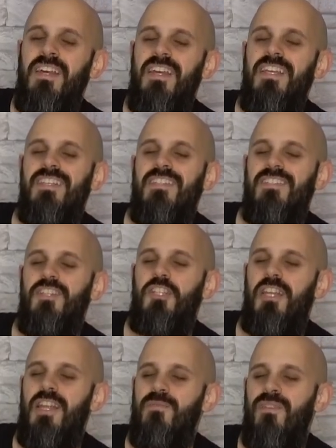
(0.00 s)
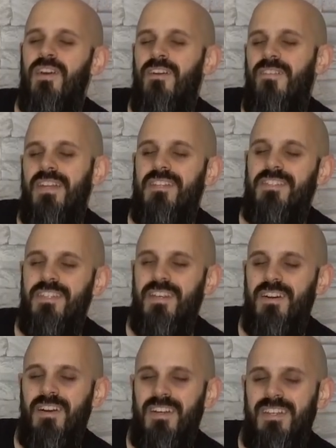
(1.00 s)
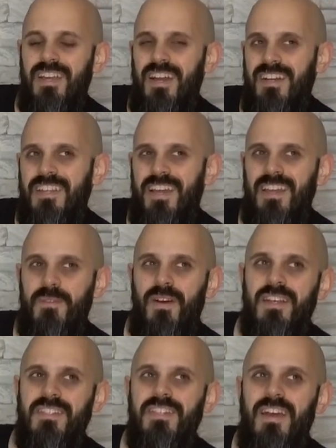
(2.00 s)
ist jetzt nicht schlimm, wenn jetzt hier Charaktere dabei sind,